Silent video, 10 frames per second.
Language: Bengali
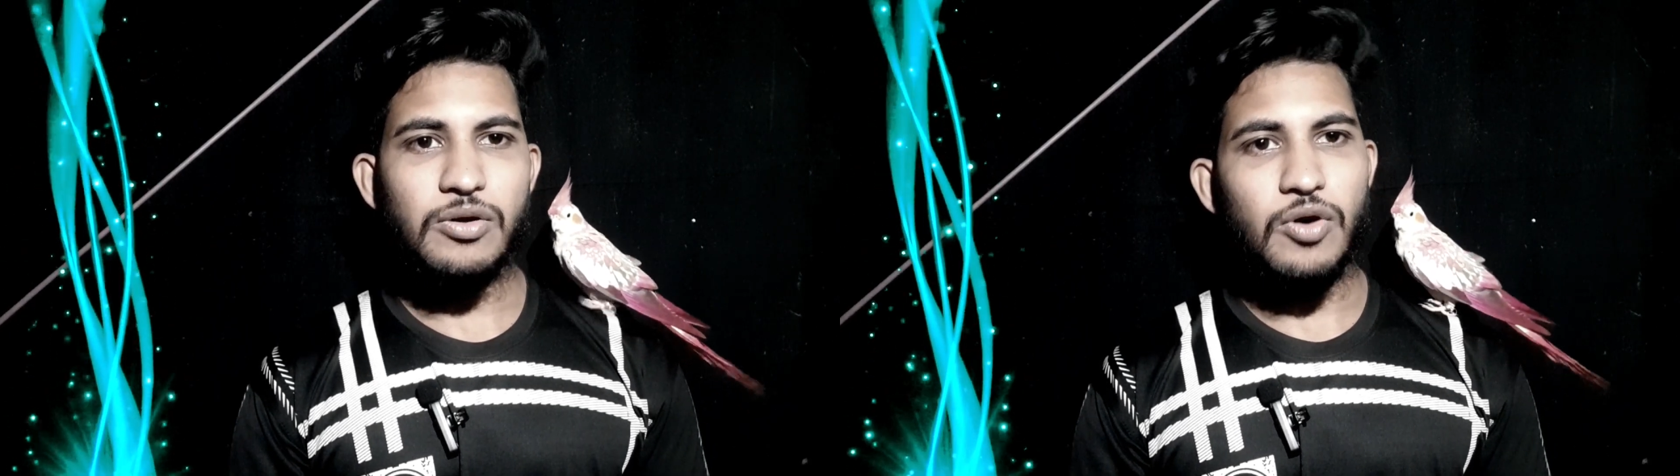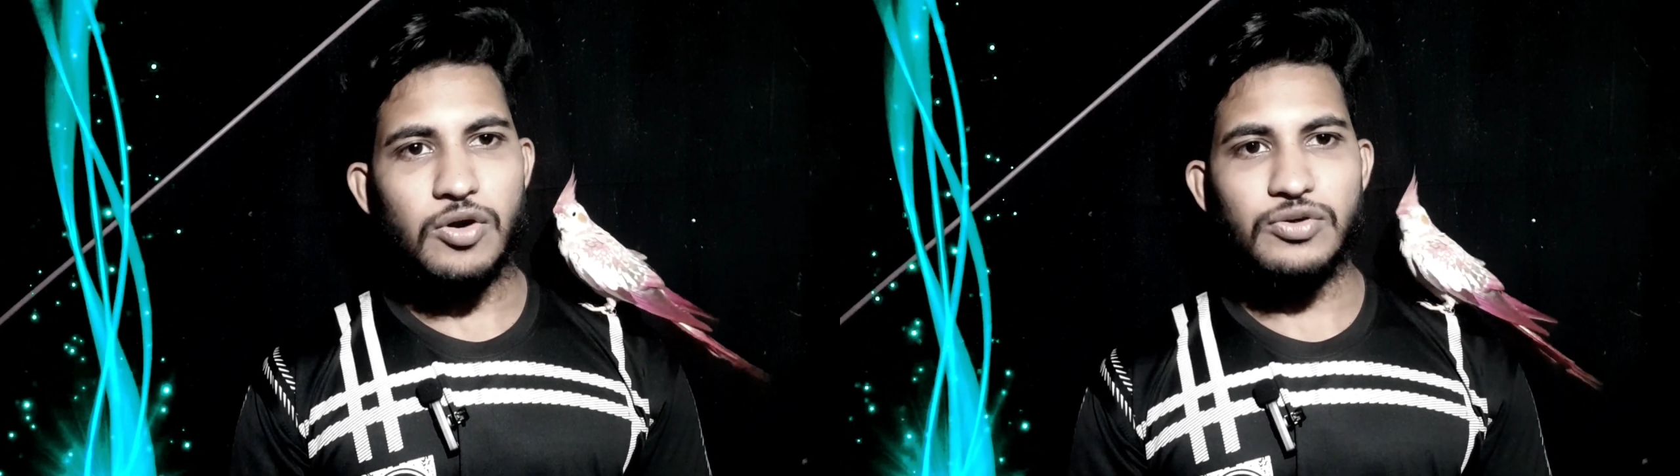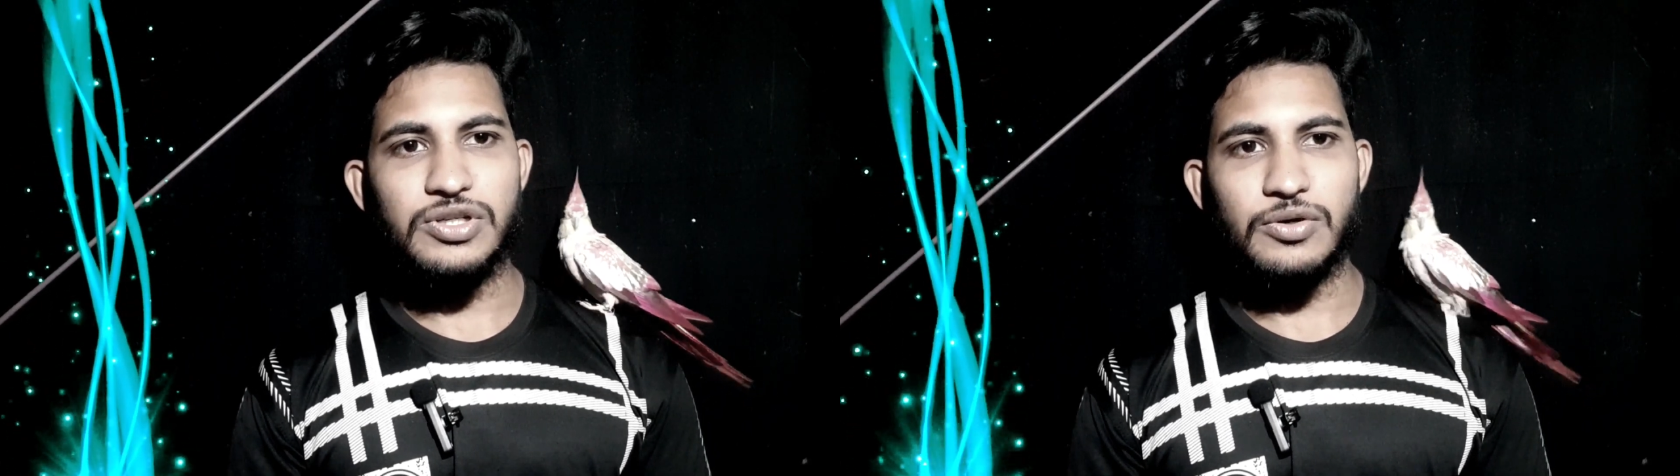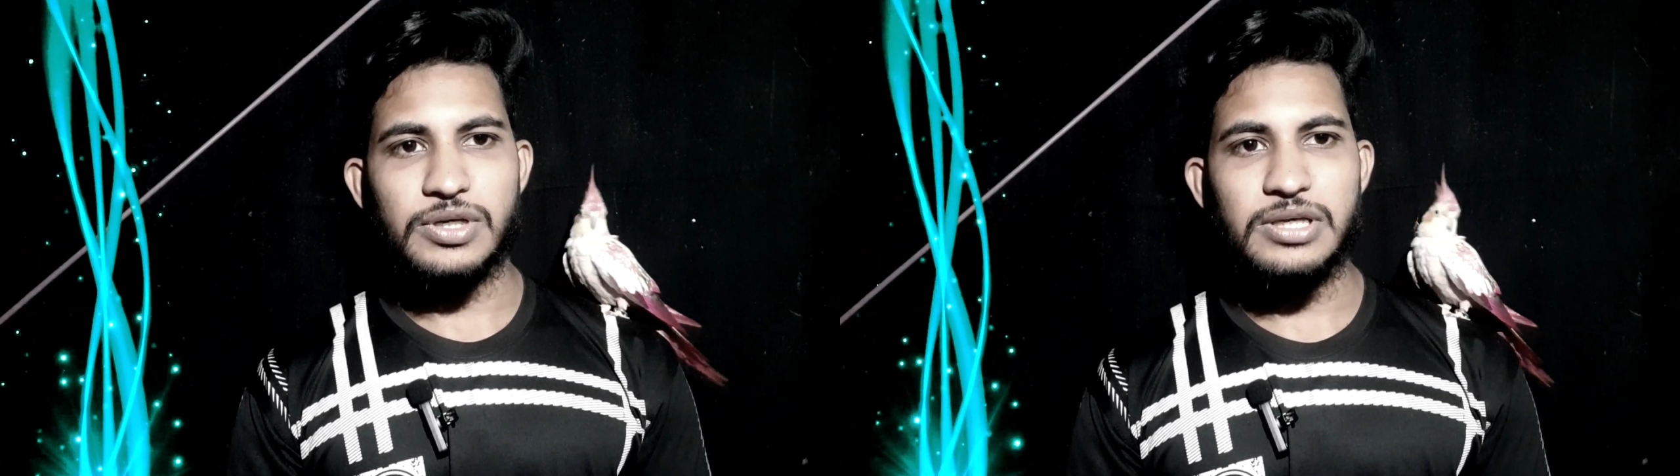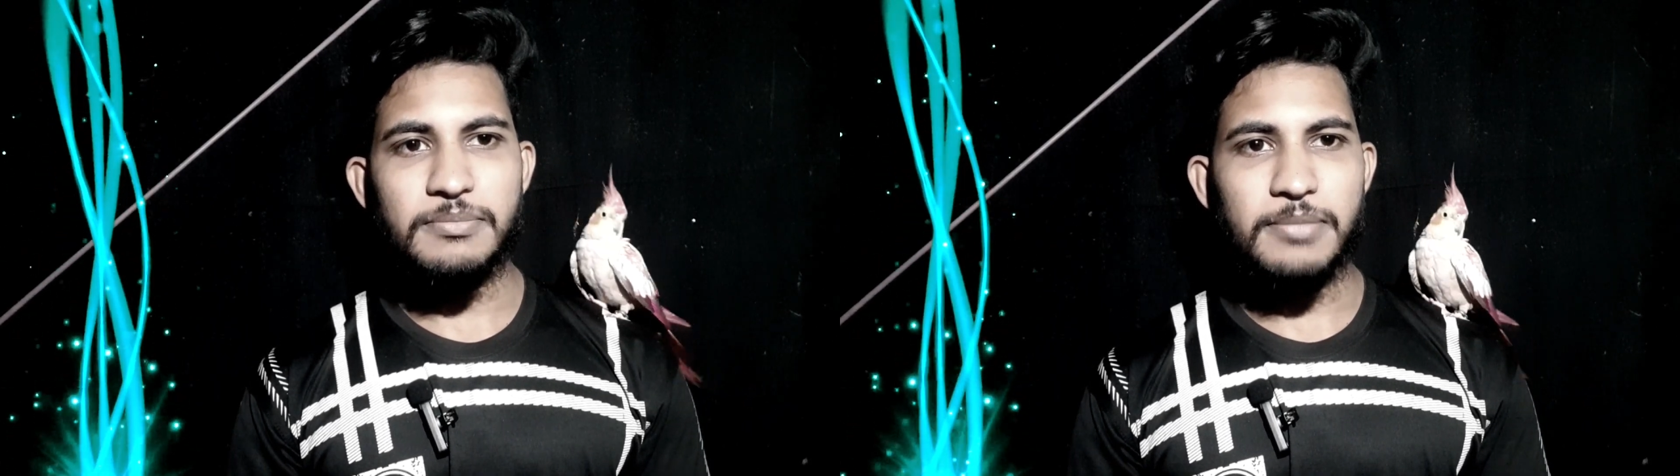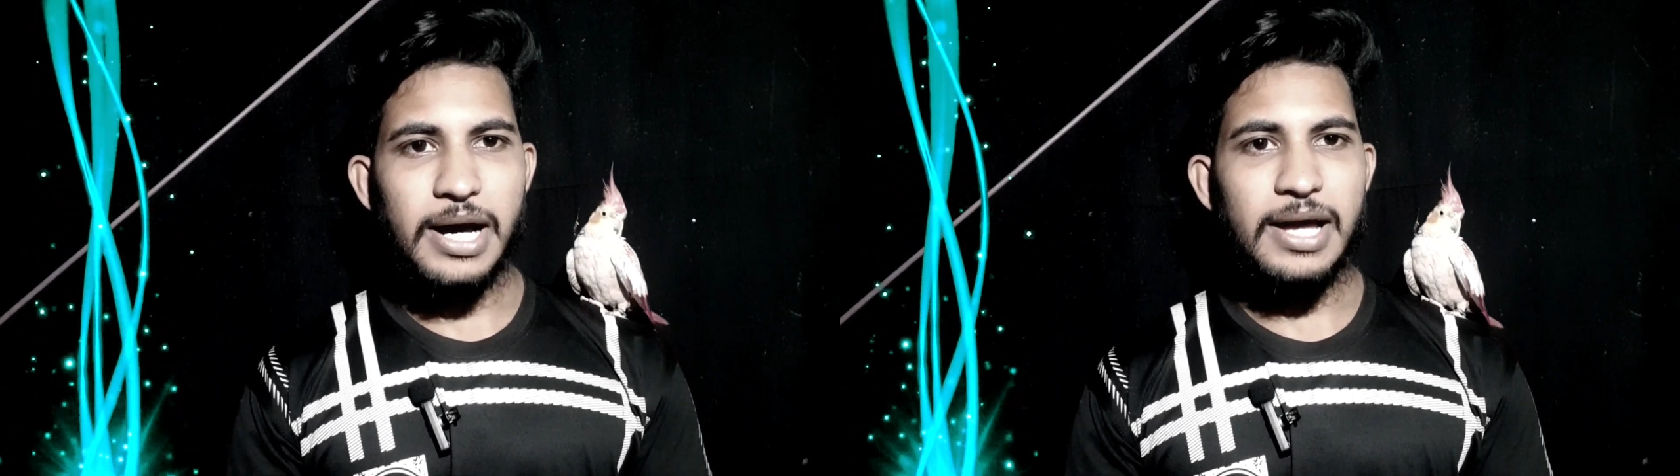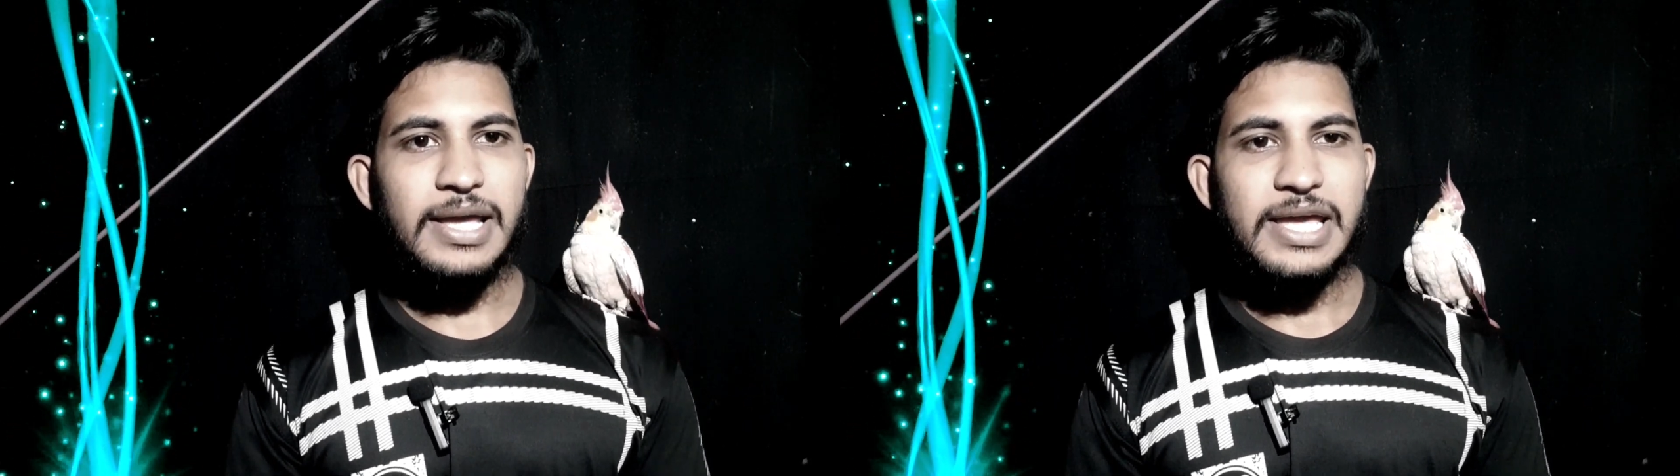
করণীয় কি বা